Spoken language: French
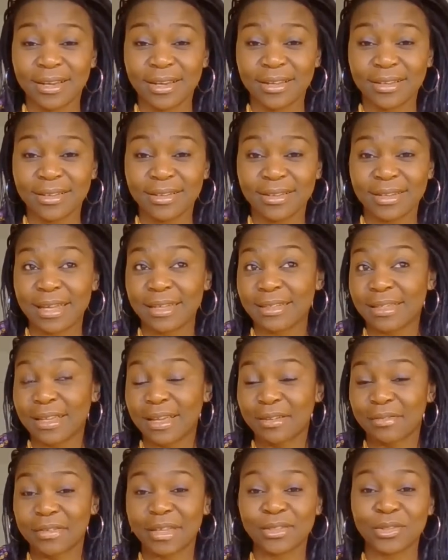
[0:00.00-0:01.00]
à
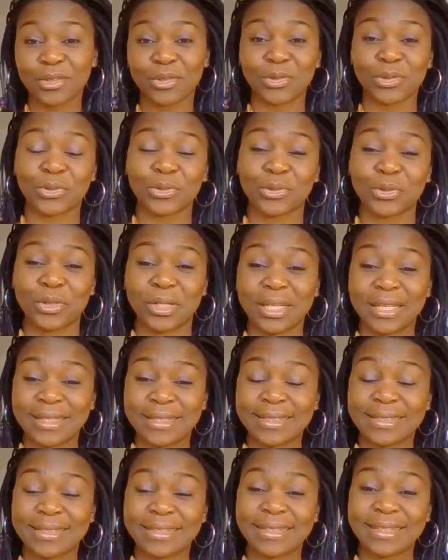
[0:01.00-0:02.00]
travers ces
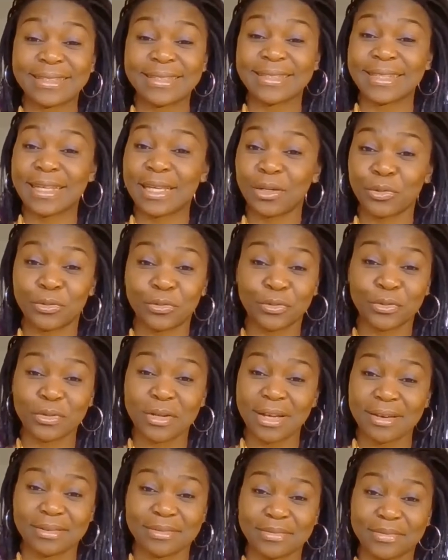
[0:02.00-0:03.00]

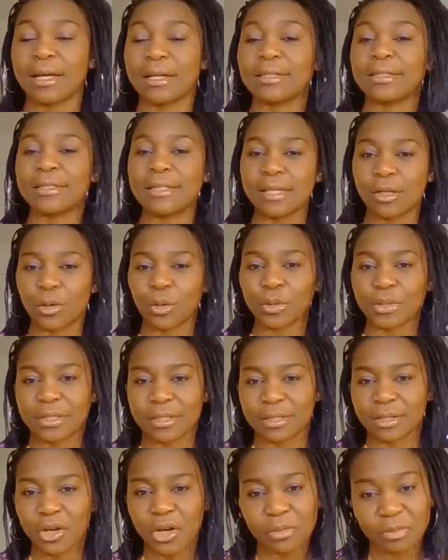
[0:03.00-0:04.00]
revues-là. En
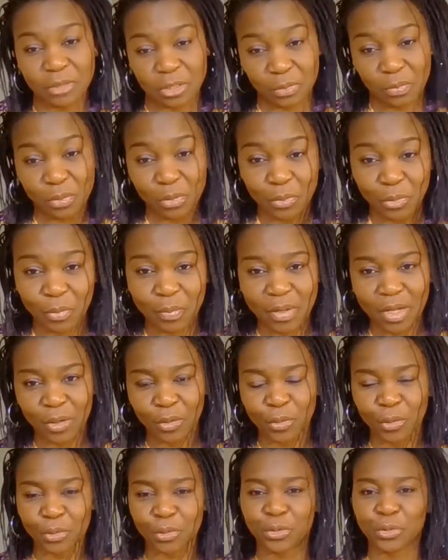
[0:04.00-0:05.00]
décortiquant un petit peu mon
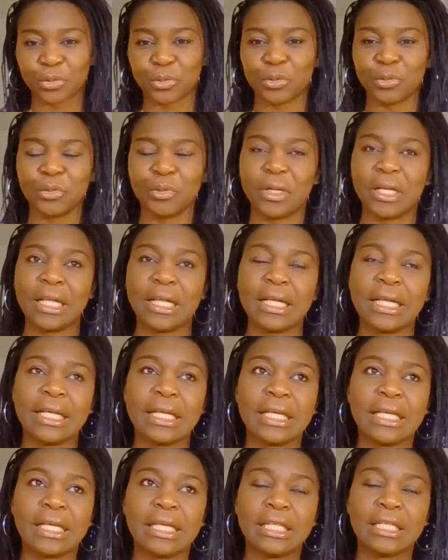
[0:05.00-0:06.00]
parcours, du coup,
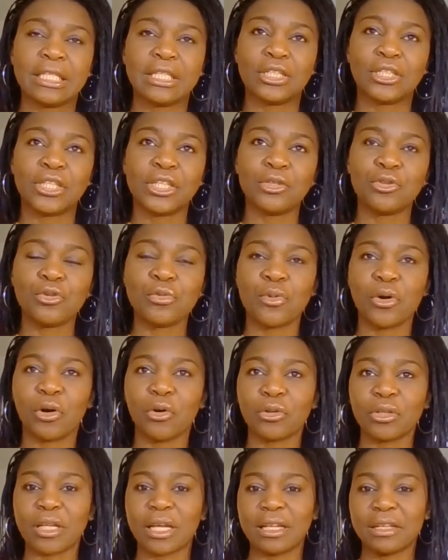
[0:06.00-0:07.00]
j'ai dû me
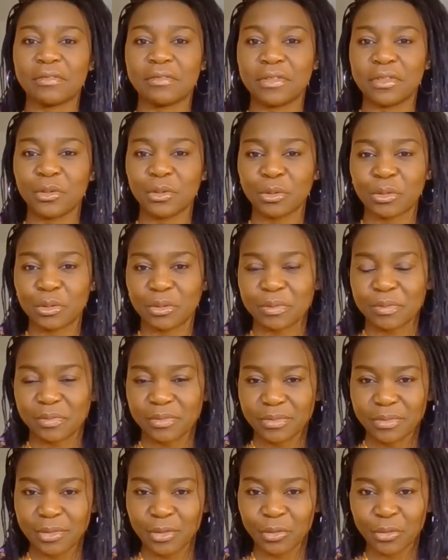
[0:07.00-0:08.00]
rendre à l'évidence.
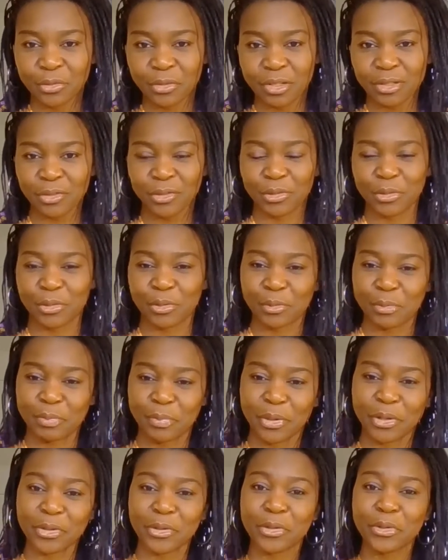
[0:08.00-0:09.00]
En fait, euh,
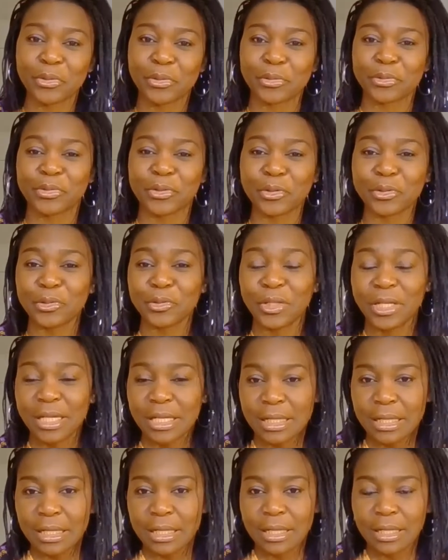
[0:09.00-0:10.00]
pendant longtemps,
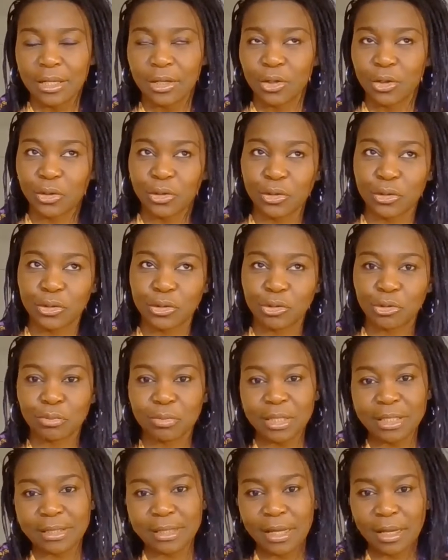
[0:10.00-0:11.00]
euh, je
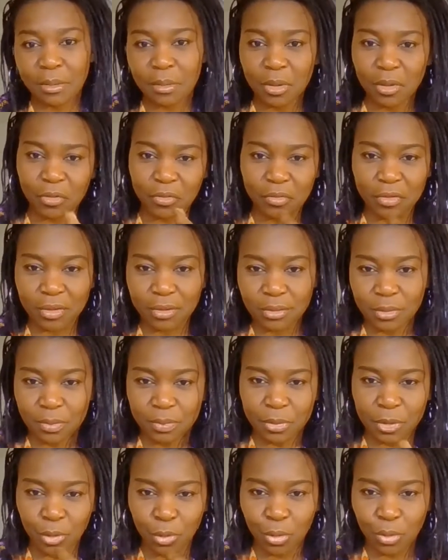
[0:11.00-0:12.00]
m'étais abreuvée de
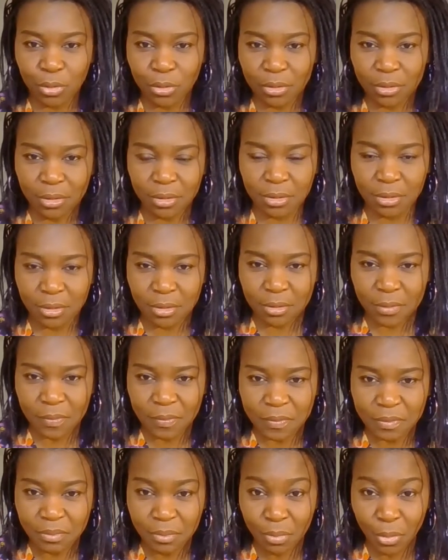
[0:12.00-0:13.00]
pilules euh,
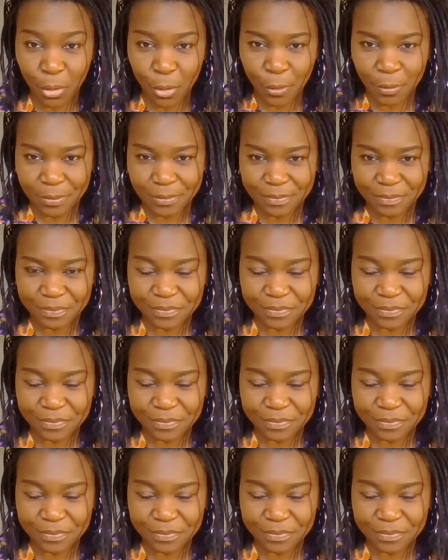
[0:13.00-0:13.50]
bleues.